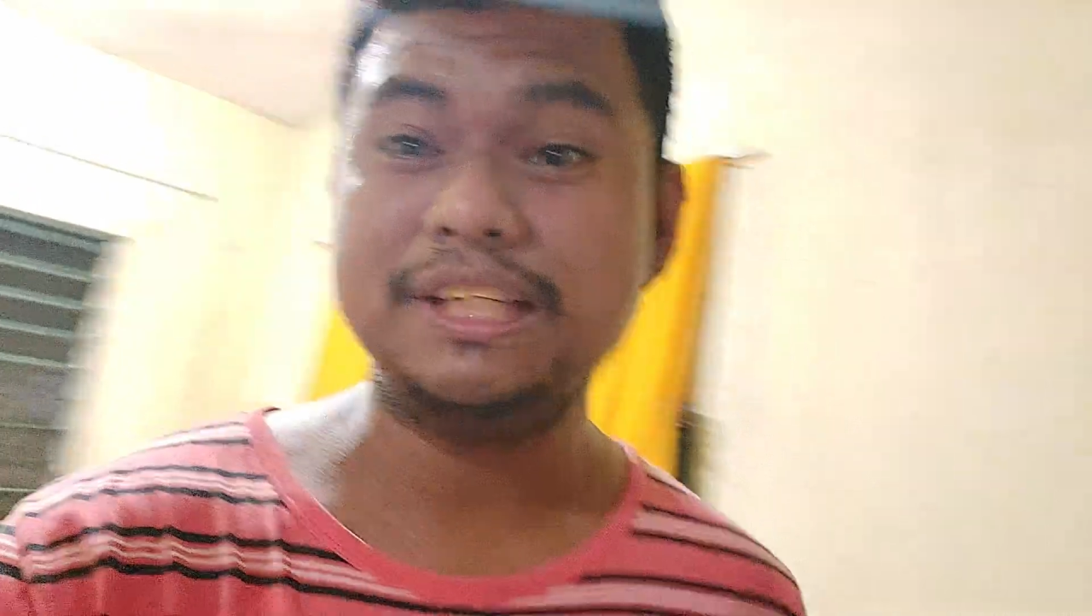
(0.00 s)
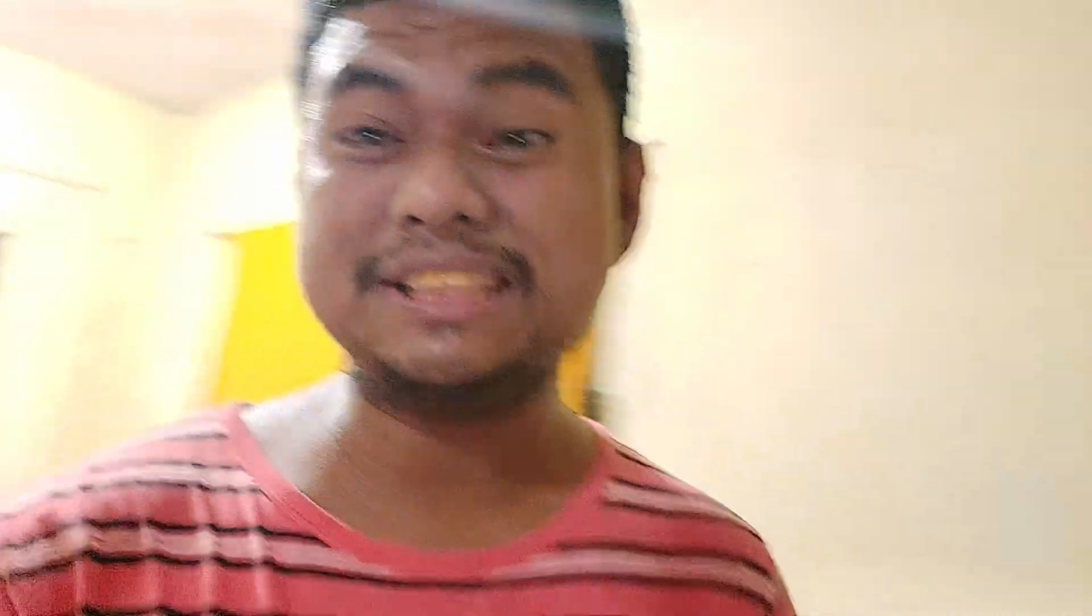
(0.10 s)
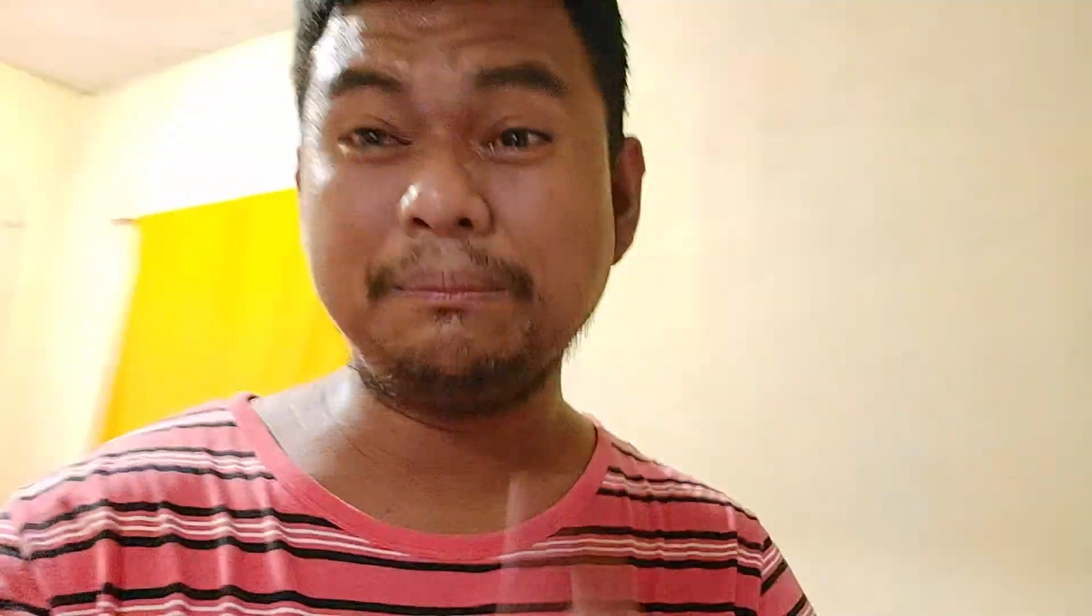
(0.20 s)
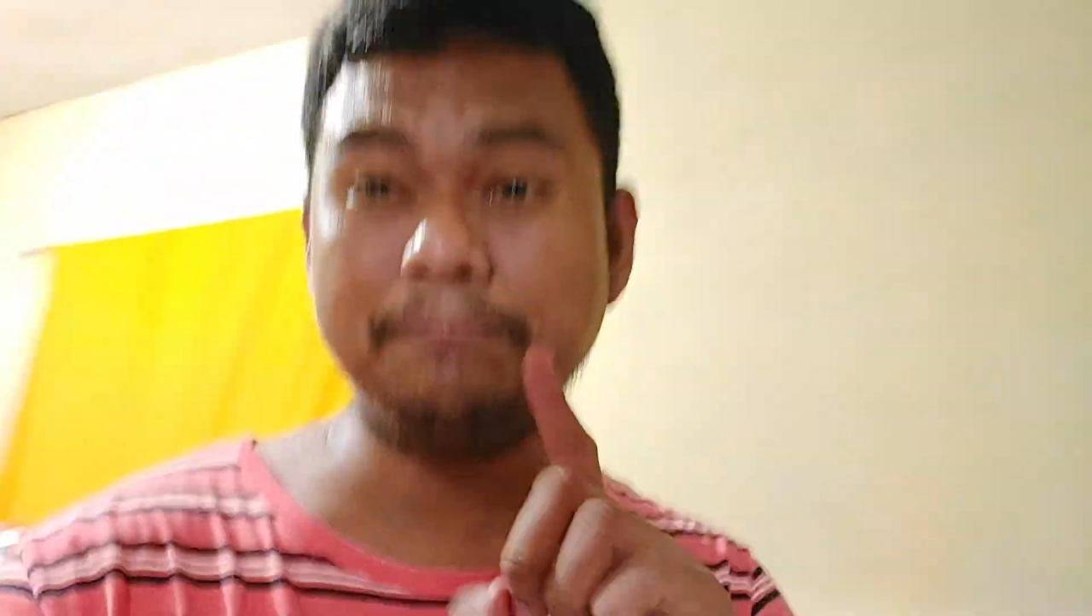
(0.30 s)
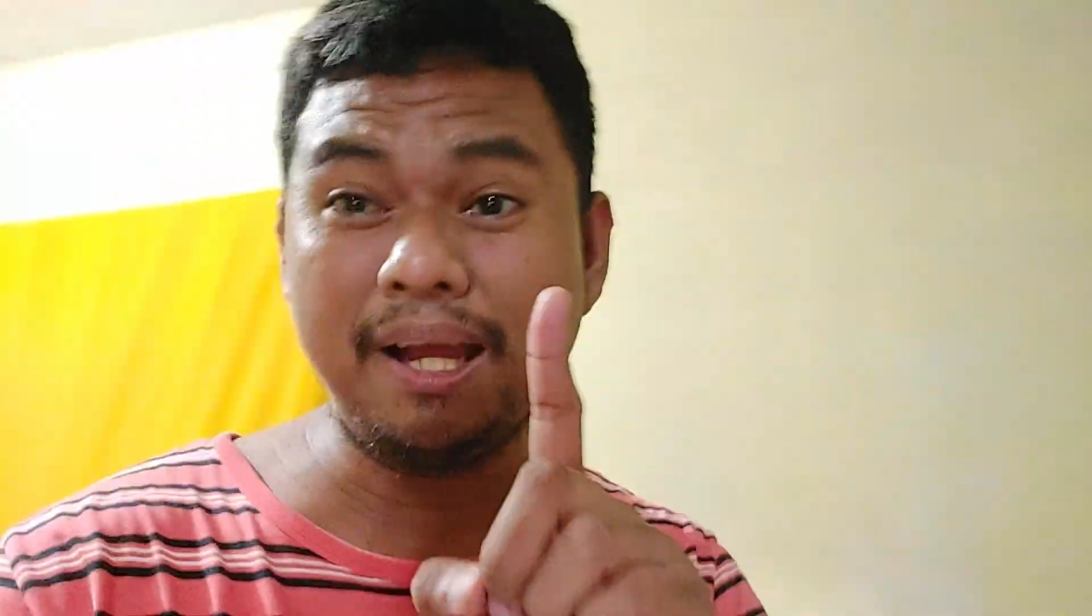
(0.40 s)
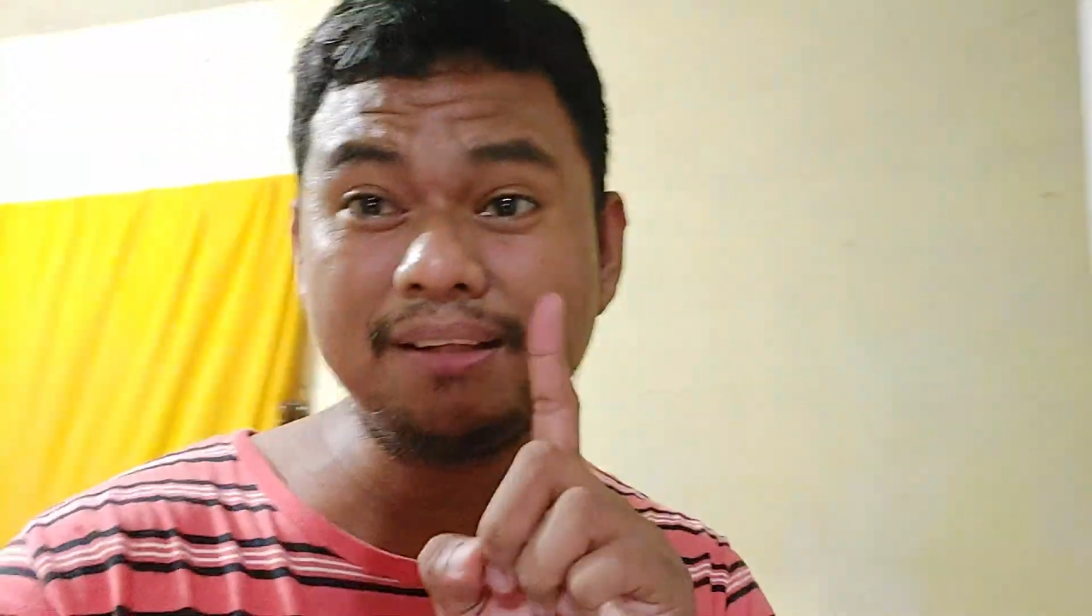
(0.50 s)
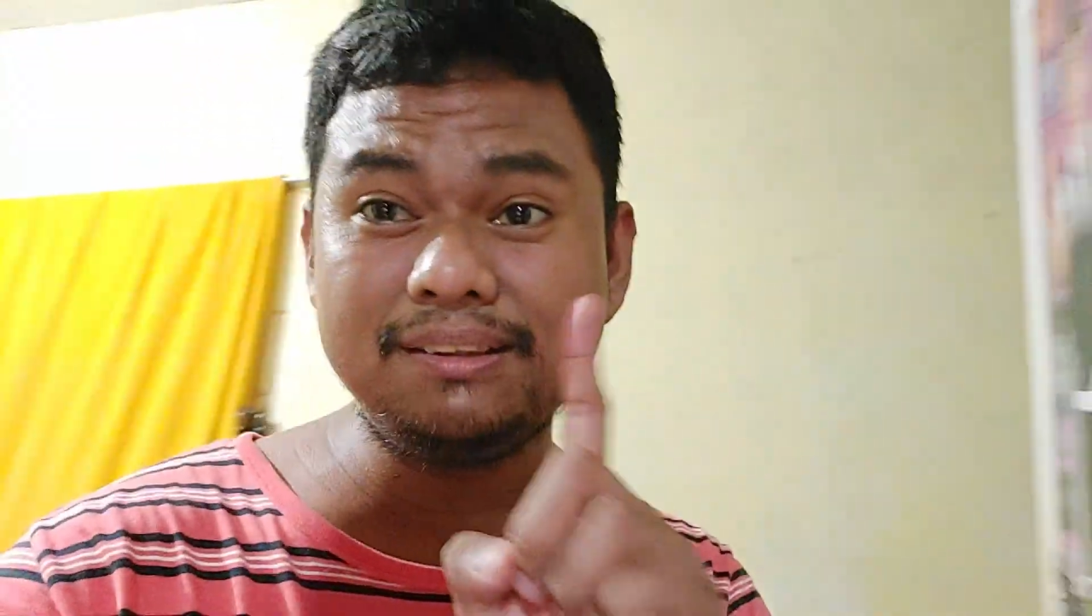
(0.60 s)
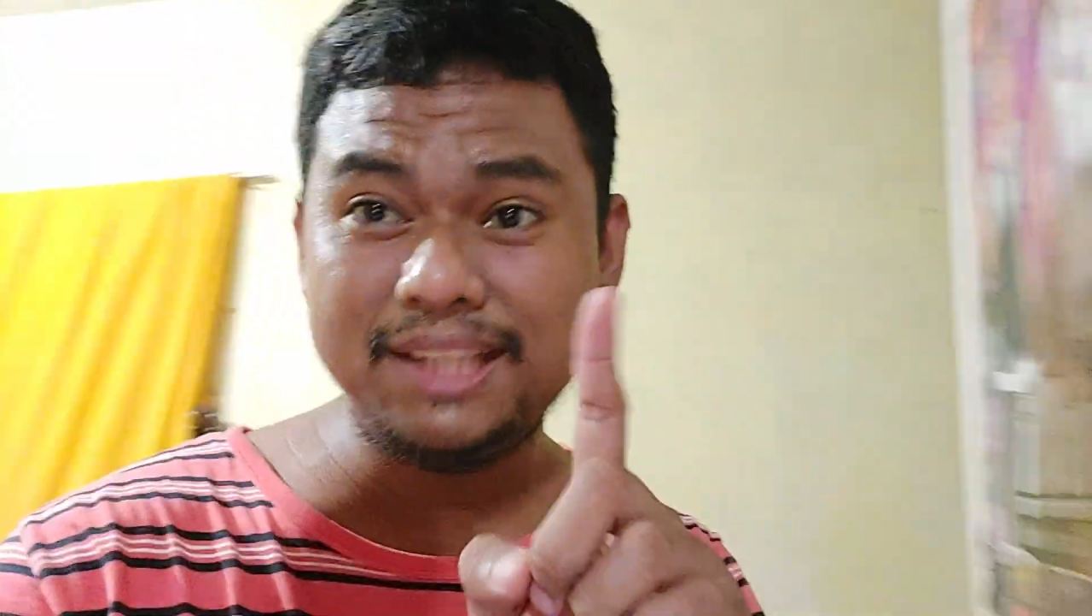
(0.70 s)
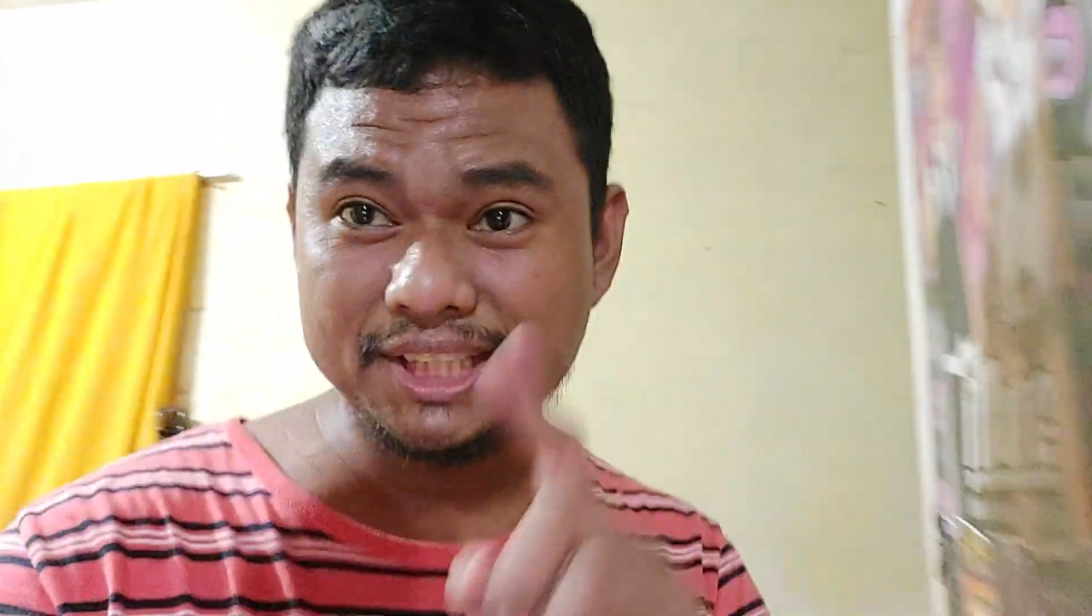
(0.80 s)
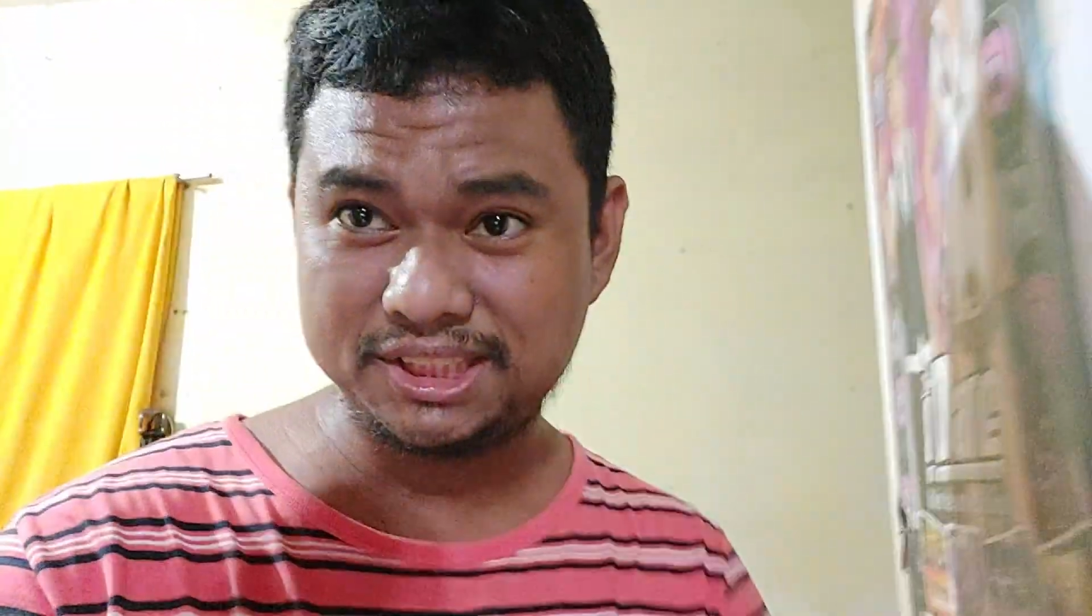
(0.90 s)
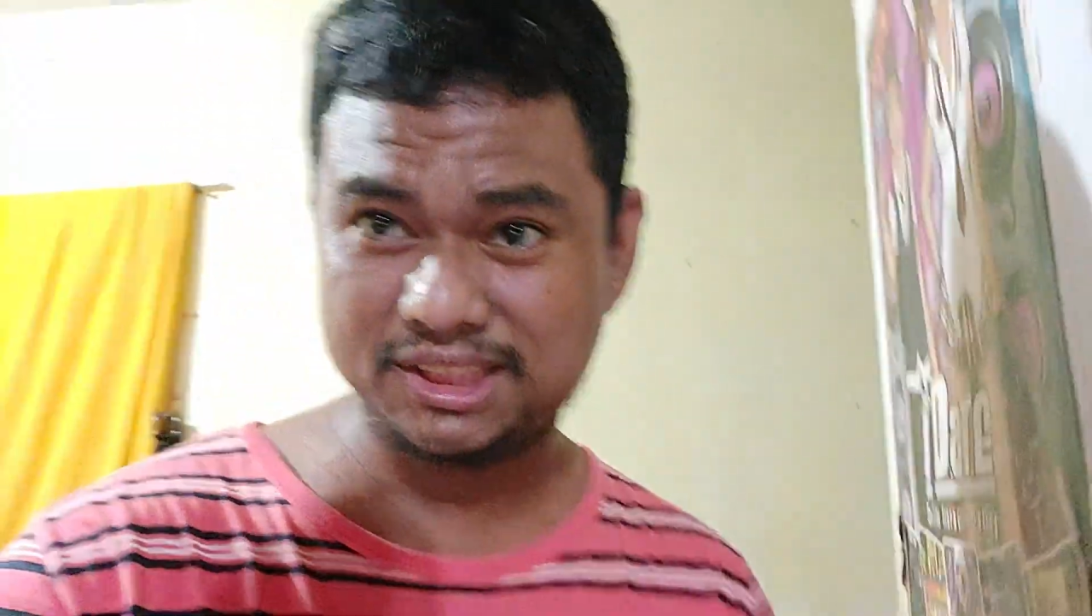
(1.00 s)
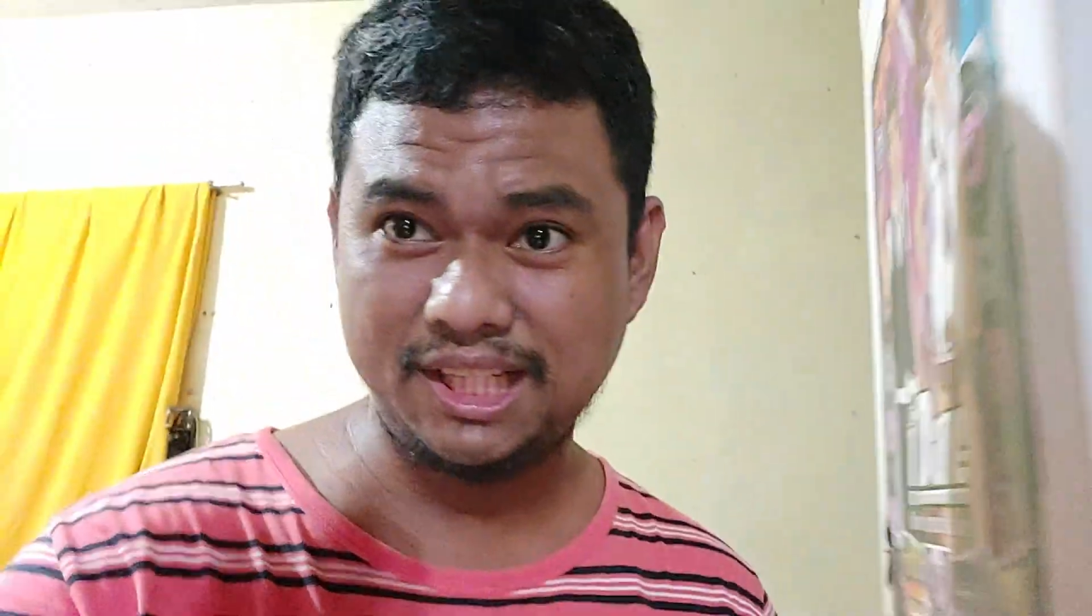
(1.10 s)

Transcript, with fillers: isa pang dish